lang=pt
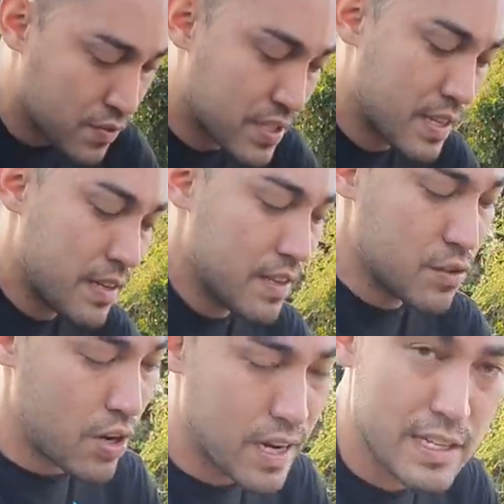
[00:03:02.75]
você
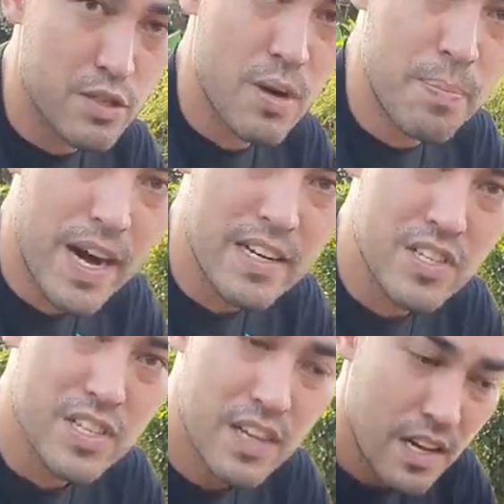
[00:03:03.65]
troca só a
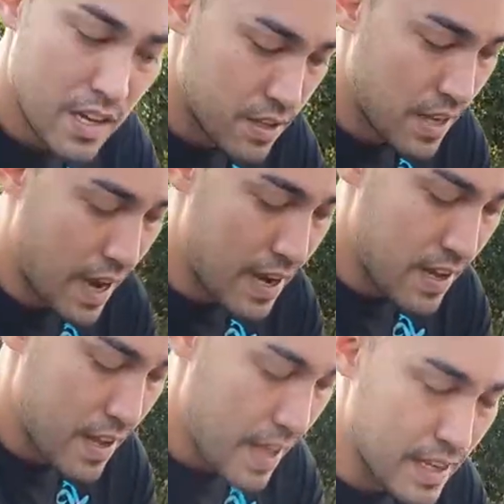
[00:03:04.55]
parte da
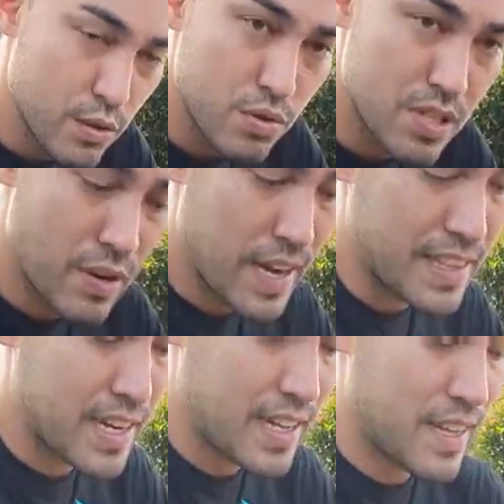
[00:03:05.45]
indução
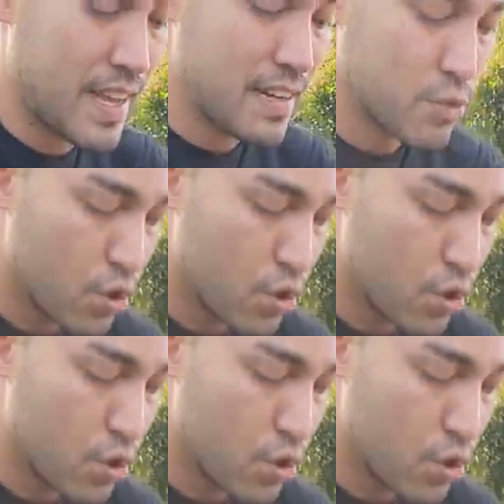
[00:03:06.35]
elétrica dela, do